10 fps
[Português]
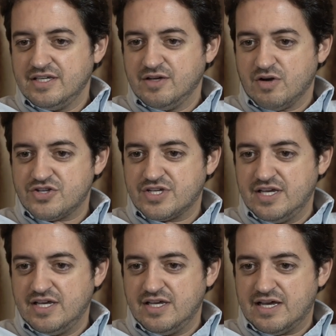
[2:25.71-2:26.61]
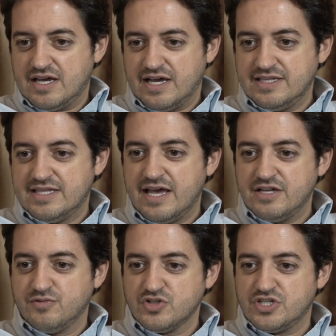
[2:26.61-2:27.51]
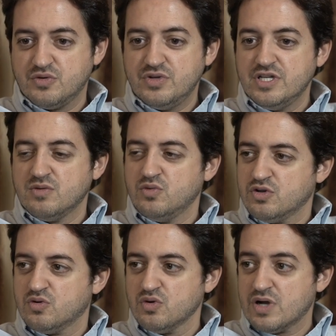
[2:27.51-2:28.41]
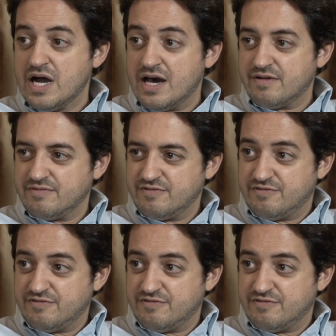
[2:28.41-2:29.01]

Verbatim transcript: E eu acho que a ideia de você unir num único lugar